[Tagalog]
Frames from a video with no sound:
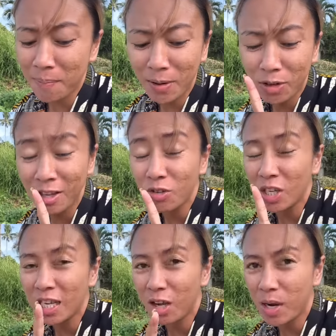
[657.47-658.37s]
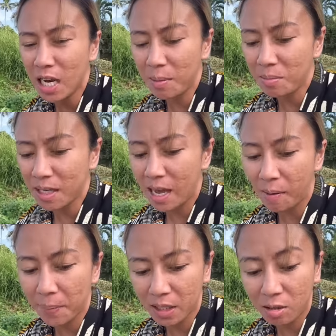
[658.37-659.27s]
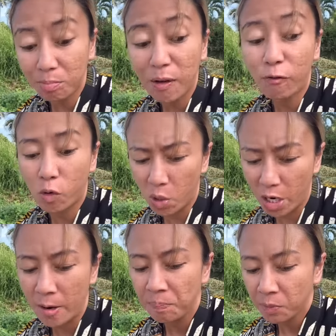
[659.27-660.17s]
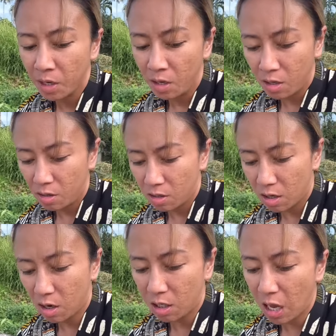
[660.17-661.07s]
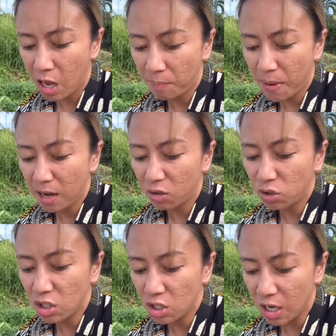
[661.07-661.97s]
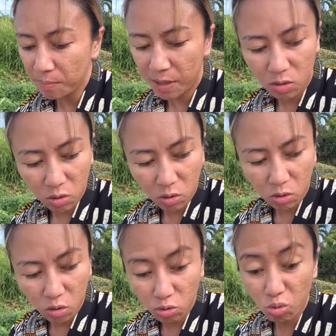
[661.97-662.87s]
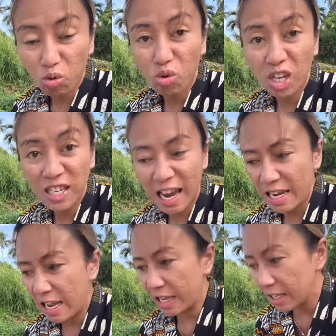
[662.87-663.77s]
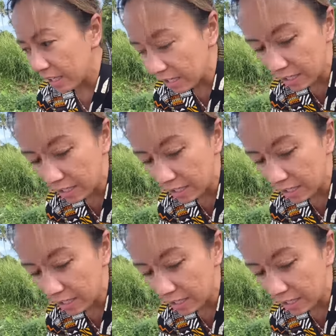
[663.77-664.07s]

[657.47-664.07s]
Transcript: Pero yan yung ginagawa namin magkakapatid before. Uh, nakakapagod din siya, pero yung turo ng nanay.